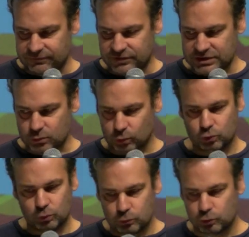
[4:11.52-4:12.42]
vision
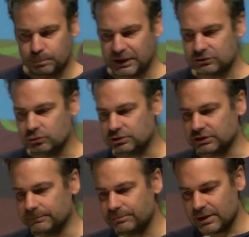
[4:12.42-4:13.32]
du pas de
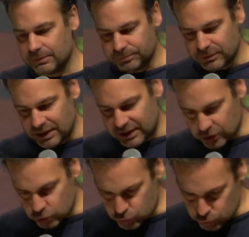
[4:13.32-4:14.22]
côté. Et
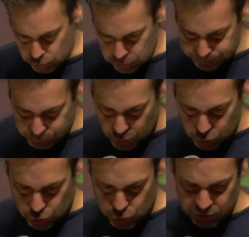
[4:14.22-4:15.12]
un jour,
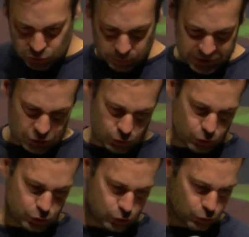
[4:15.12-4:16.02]
je suis tombé
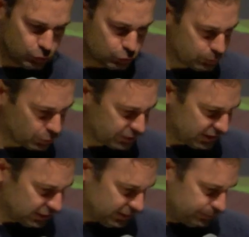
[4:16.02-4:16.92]
sur ce
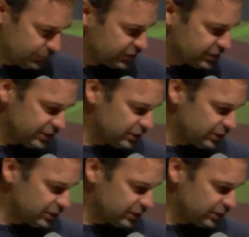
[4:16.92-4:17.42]
documentaire-là, qui